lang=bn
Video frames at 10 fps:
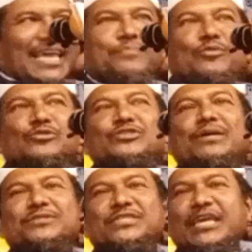এই
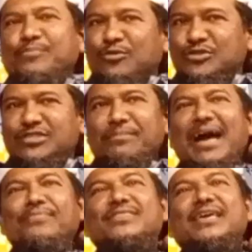প্রস্তাব সেই প্রস্তাব
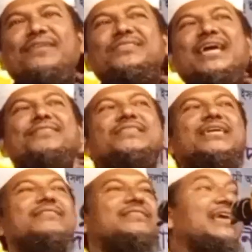আনতে আনতে
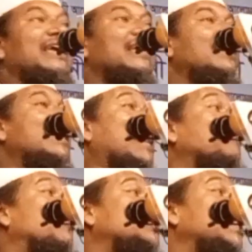আনতে আনতে এক
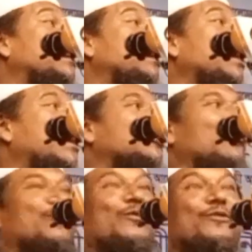পর্যায়ে নিয়ে
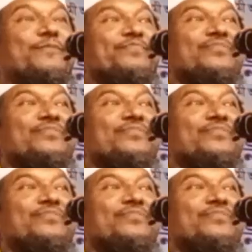আসলো হলো